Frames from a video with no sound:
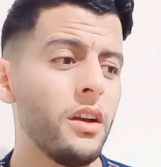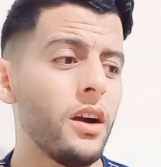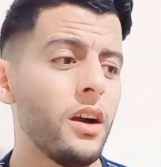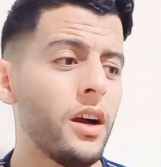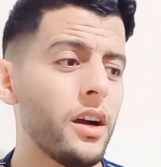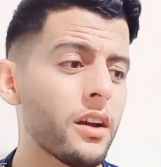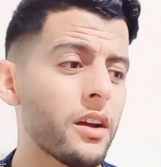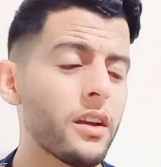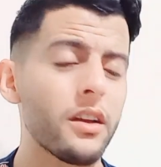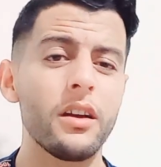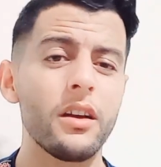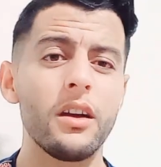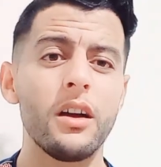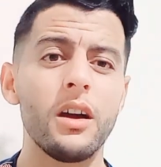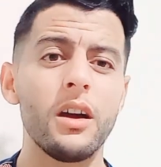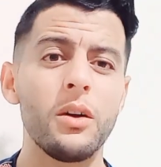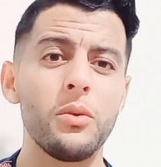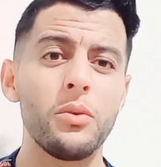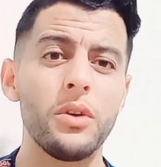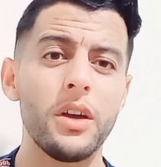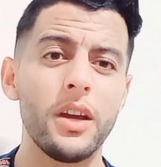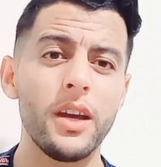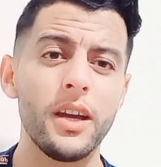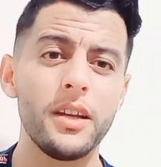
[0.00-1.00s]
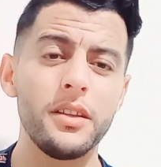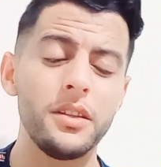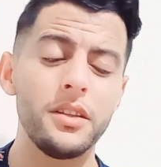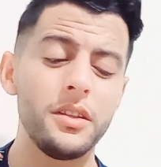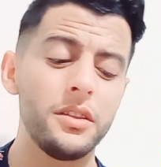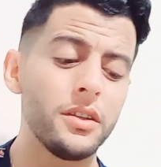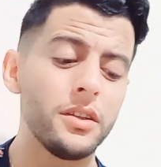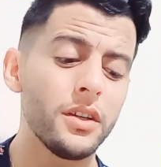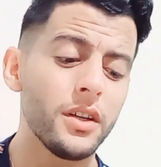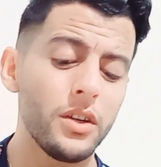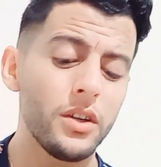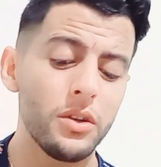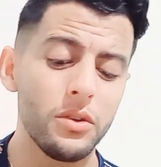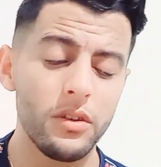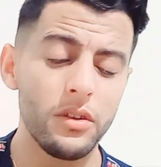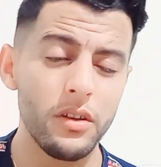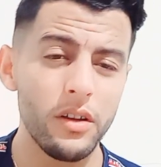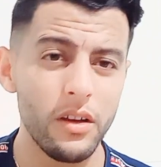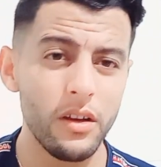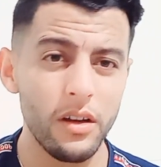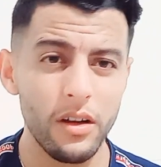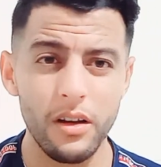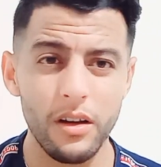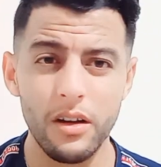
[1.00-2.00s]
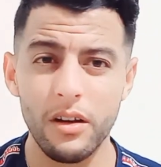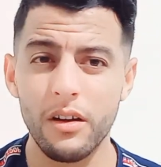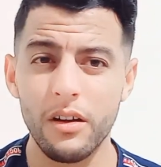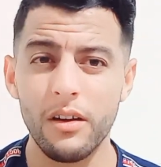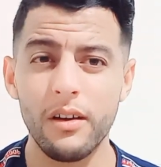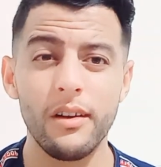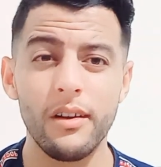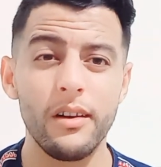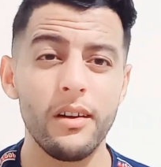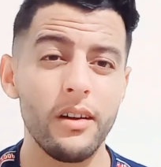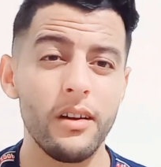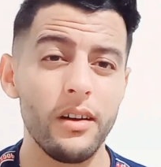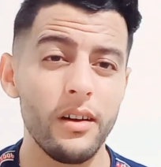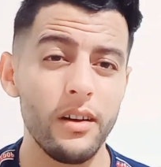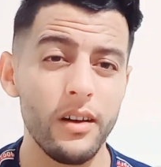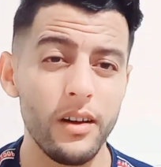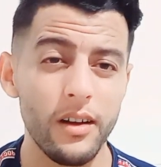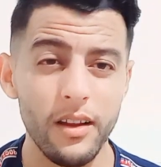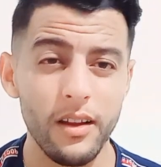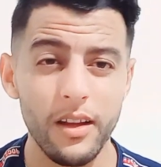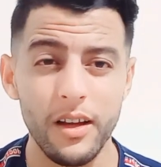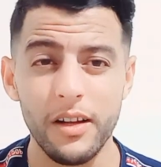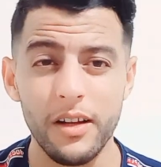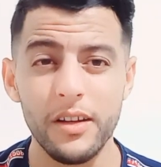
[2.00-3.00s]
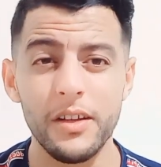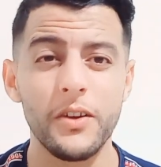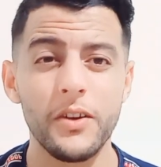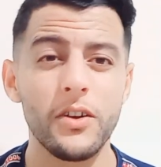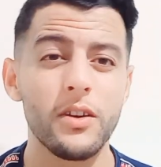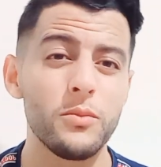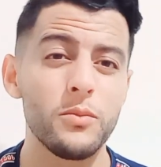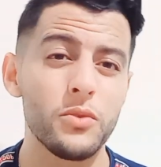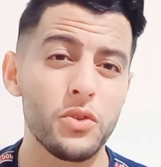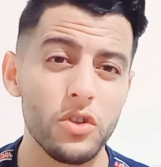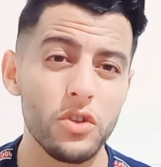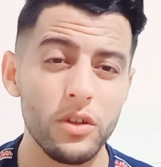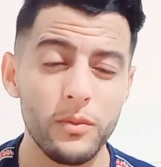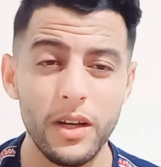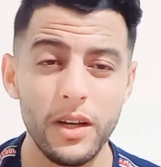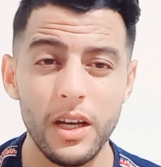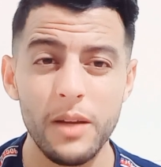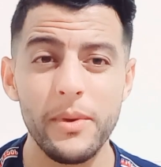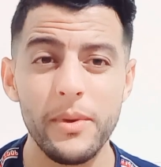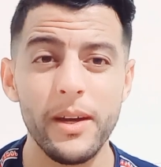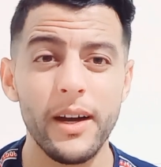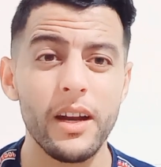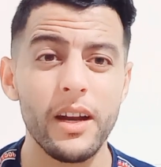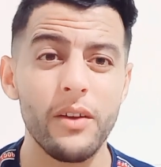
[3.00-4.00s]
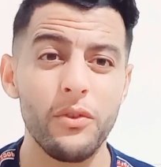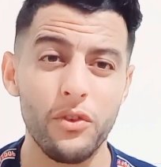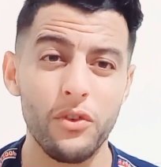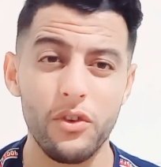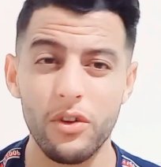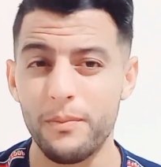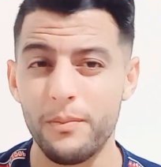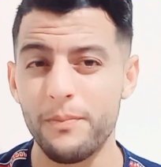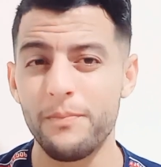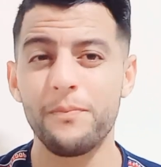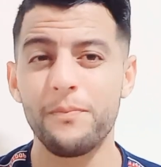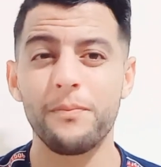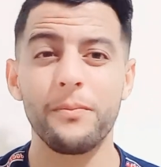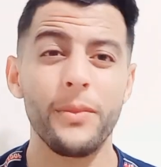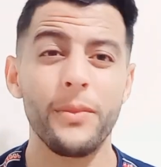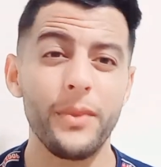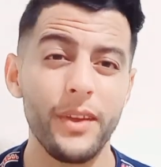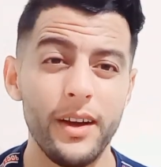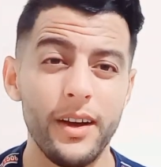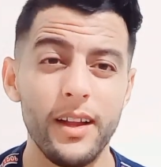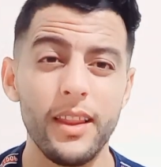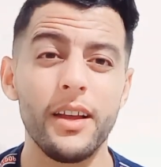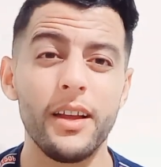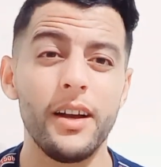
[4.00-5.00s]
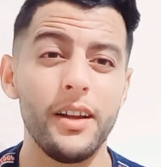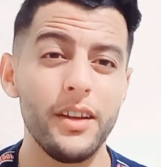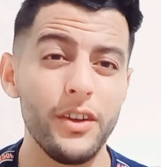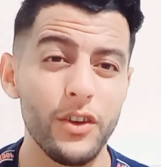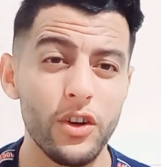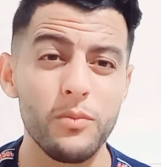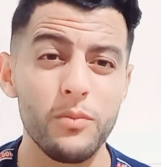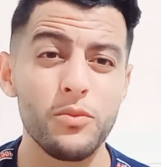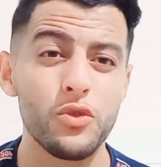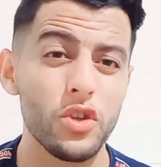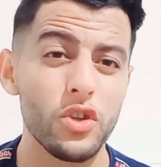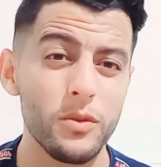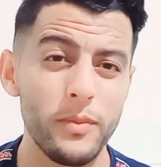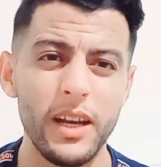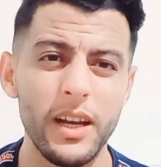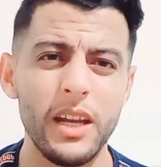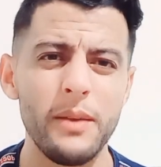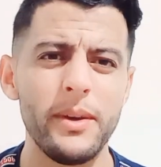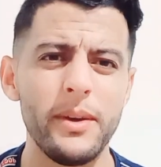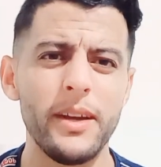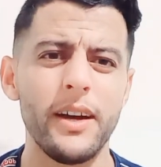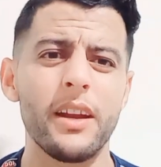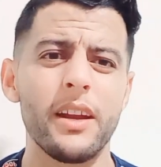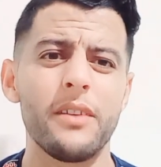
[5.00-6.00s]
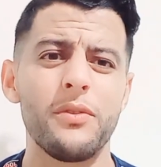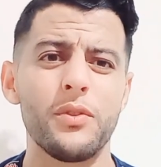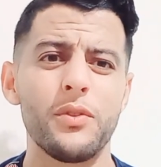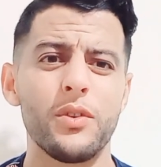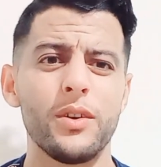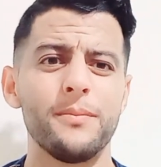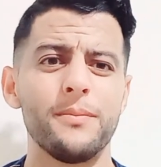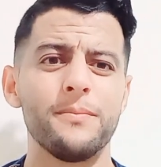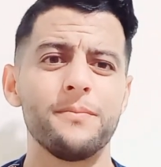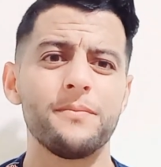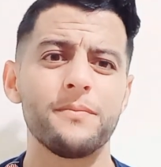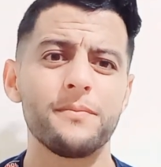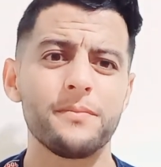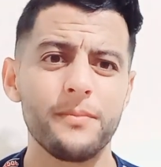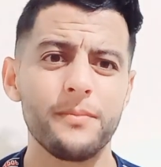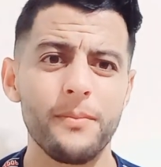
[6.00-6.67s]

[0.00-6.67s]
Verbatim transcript: حقا وهادي آه، الله عليكم نتوما اللي ما يعرفكم الله عليكم نتوما اللي ما يعرفكم